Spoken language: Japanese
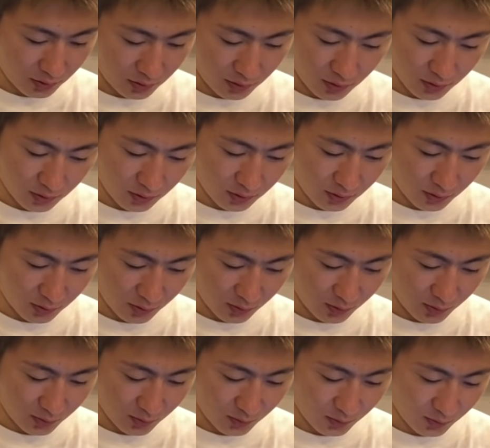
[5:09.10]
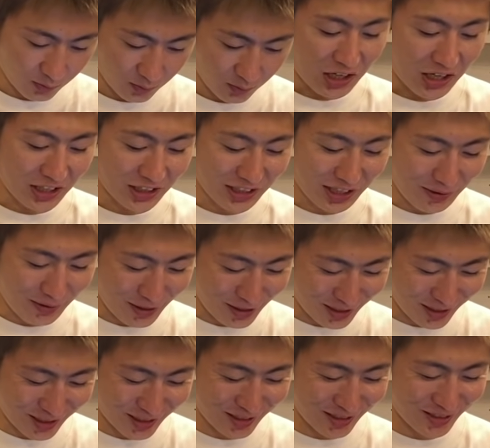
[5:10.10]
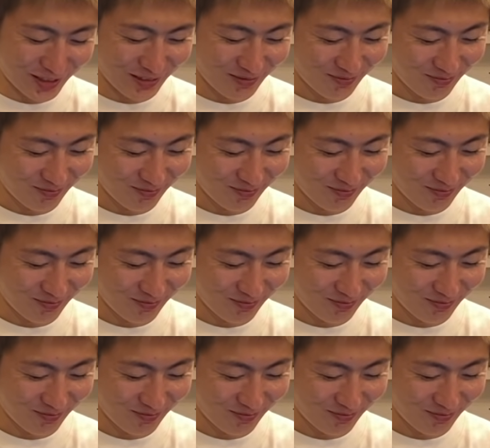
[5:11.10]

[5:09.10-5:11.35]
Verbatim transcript: うーんすごいありがとうございます